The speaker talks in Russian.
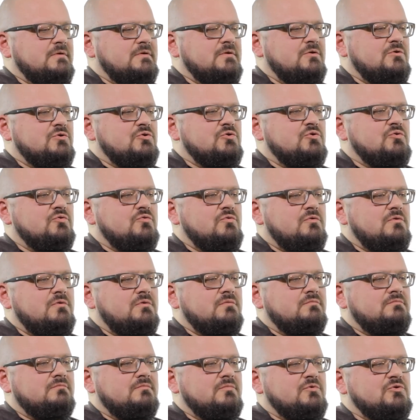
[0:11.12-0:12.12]

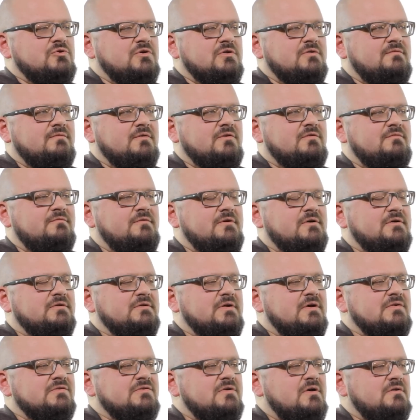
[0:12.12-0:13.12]
Еще четверть века
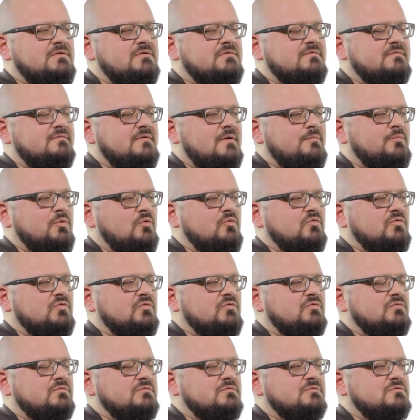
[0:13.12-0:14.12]
назад
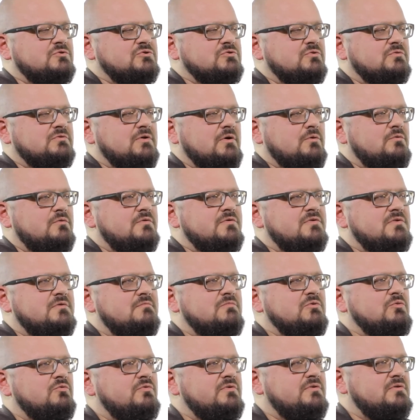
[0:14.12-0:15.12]
вопрос, что такое
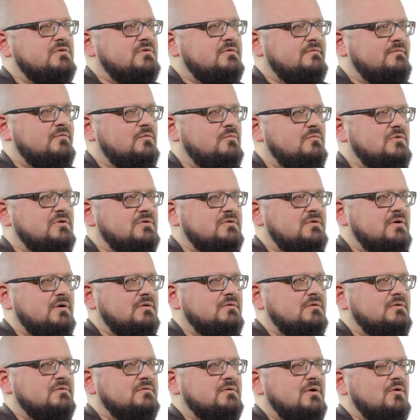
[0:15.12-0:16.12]
семиотика в
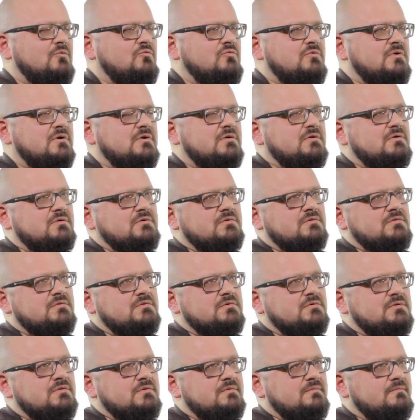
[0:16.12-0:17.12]
гуманитарных науках,
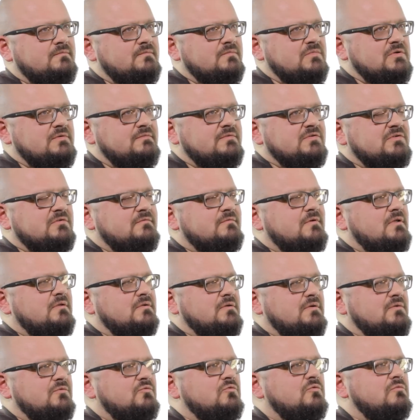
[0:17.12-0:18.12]
э, не вызывал
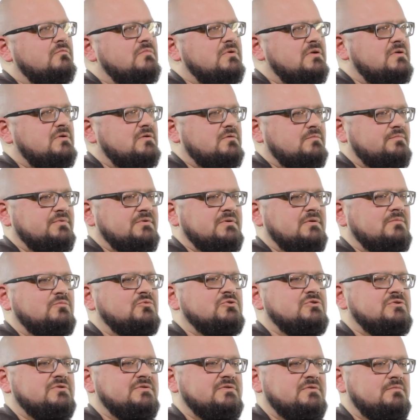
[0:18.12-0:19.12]
недоумения,
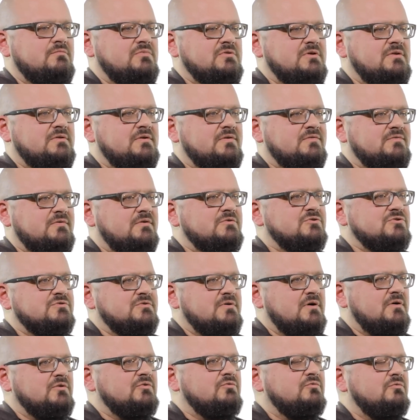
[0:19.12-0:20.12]
потому что это была
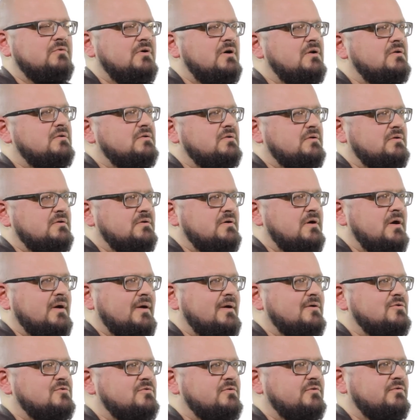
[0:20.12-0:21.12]
достаточно актуальная и
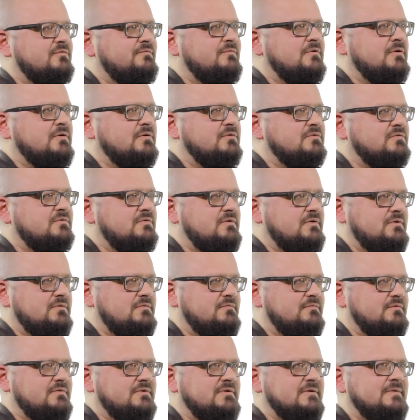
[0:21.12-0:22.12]
горячая сфера
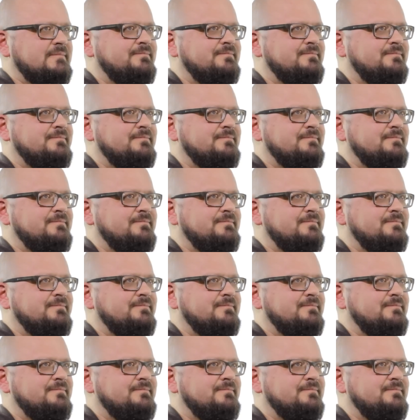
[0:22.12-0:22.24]
исследований.